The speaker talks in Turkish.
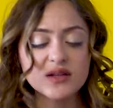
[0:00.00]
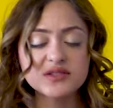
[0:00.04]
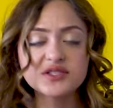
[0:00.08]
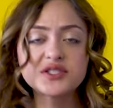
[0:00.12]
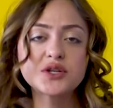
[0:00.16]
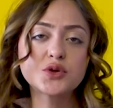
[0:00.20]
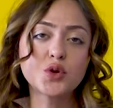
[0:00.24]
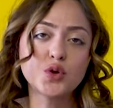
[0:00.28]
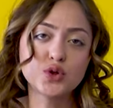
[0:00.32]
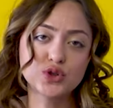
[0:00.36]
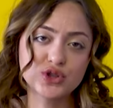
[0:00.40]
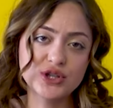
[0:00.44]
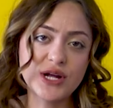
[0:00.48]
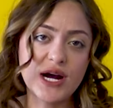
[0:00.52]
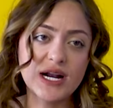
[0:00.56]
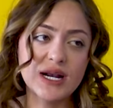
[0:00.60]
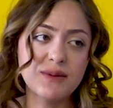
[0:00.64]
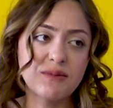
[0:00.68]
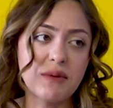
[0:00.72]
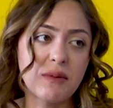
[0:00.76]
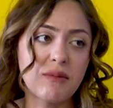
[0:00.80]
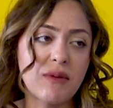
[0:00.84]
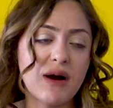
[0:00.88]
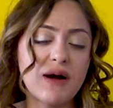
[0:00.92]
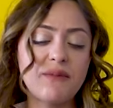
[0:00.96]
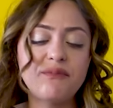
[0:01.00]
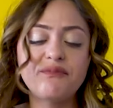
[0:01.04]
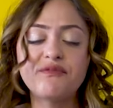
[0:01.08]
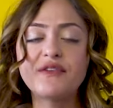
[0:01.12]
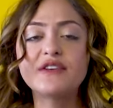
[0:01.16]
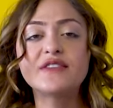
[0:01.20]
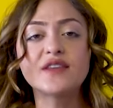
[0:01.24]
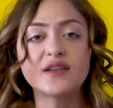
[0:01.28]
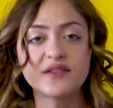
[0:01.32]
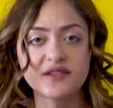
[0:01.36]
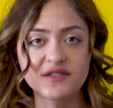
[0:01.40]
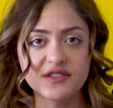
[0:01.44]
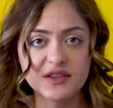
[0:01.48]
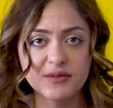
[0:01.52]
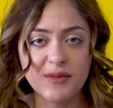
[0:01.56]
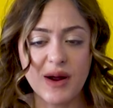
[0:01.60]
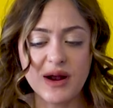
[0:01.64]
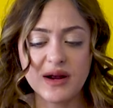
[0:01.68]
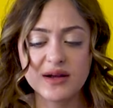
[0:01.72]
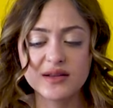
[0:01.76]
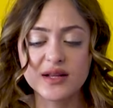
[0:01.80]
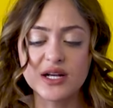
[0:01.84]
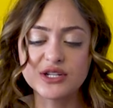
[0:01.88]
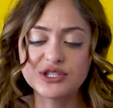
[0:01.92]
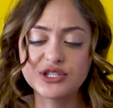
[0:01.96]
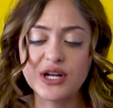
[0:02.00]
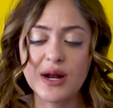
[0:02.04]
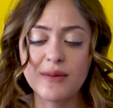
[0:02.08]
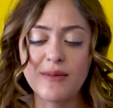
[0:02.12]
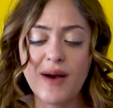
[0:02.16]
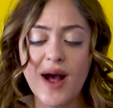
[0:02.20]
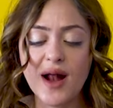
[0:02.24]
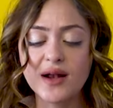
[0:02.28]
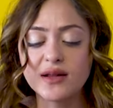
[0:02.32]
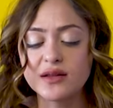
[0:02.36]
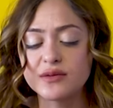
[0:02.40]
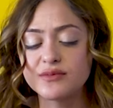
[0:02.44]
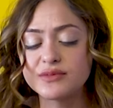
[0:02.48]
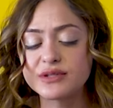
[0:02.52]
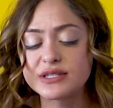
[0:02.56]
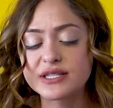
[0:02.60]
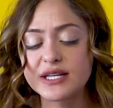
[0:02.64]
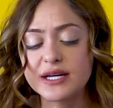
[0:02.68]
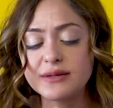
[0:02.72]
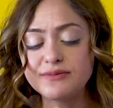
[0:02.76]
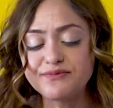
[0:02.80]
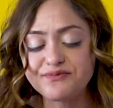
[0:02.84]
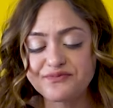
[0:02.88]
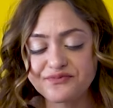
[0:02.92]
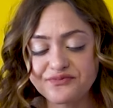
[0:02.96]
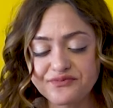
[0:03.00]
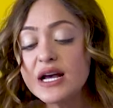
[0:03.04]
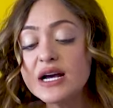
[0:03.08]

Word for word: Size gösterdim ama ve tanıttım arkadaşlar Berlin'imizi.